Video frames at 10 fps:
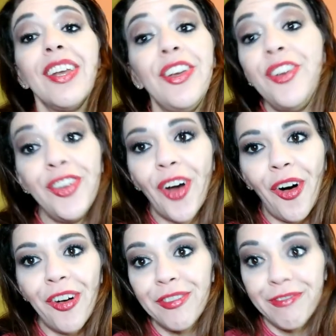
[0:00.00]

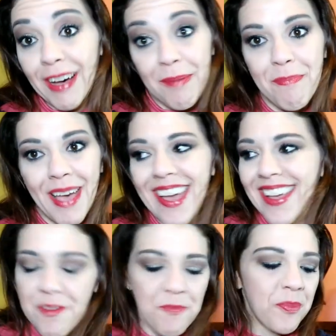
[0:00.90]
No,
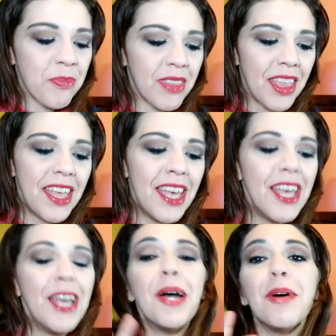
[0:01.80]
vabbè.
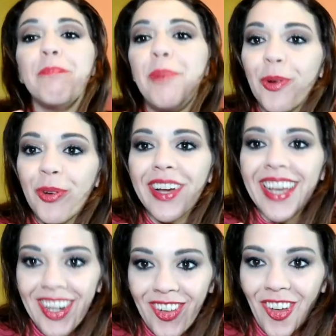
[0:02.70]

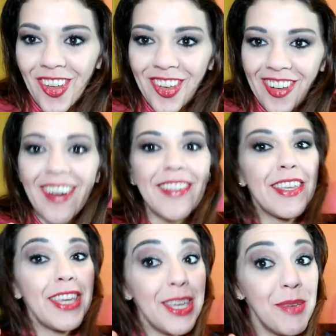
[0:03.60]
Brunchenolo
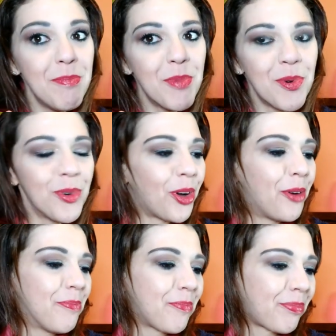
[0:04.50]

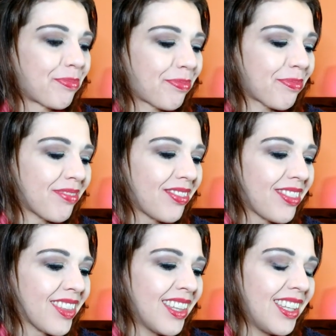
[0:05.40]
immuno
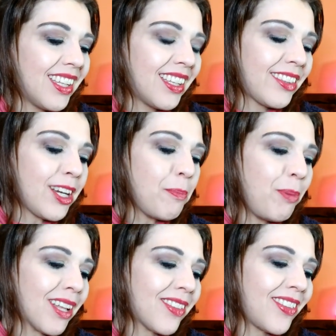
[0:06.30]

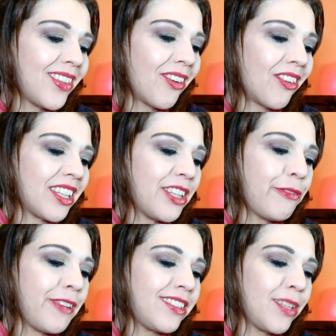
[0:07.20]
tripla azione,
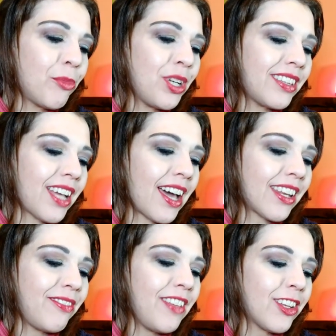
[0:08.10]
difese
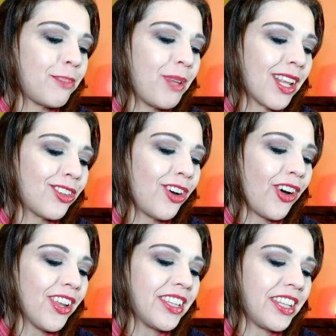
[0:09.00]
immunitarie, vie
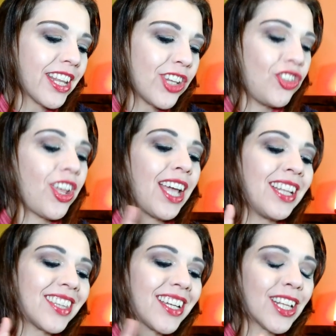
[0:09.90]
respiratorie ed energia,
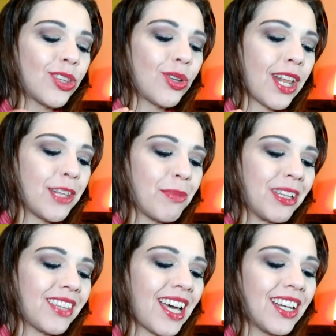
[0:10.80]
integratore
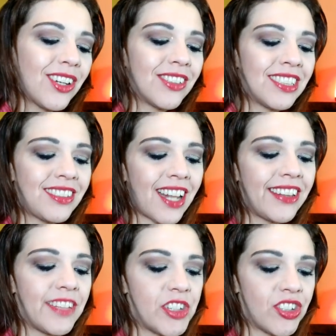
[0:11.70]
alimentare con
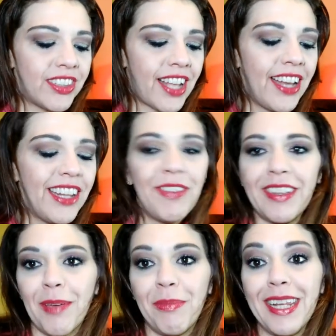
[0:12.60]
estratti vegetali,
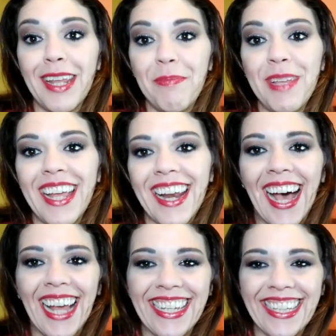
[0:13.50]
vitamine e
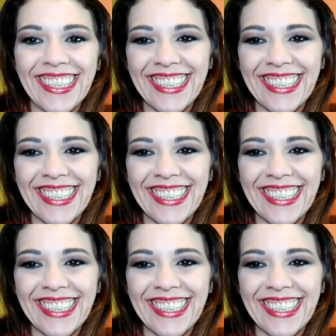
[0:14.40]
minerali.